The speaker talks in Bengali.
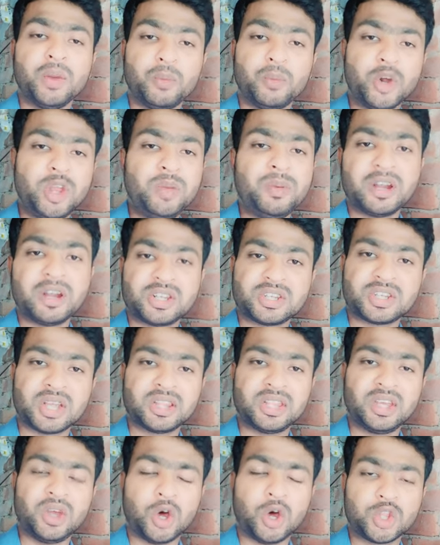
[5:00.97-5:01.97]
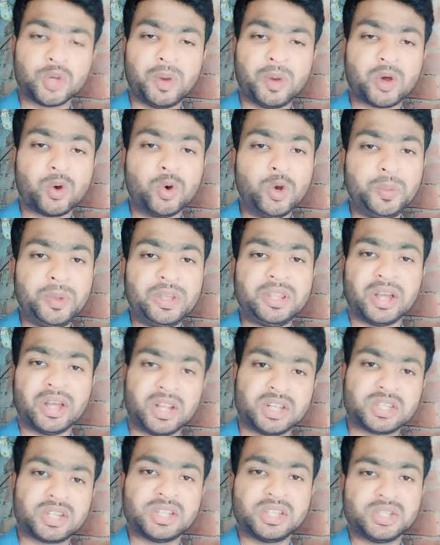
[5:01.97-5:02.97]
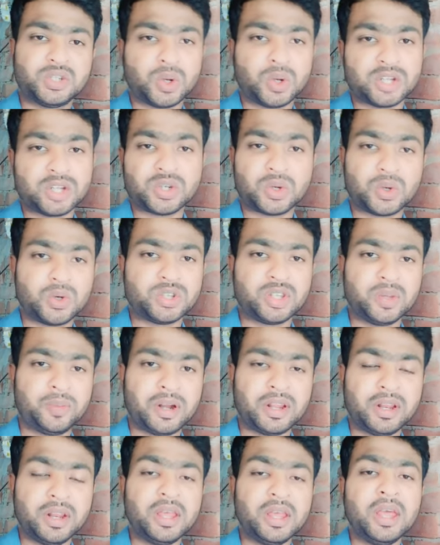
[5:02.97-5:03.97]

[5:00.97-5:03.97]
পরিবারের সাথে অথবা কুলপি থানার সাথে যোগাযোগ করতে পারেন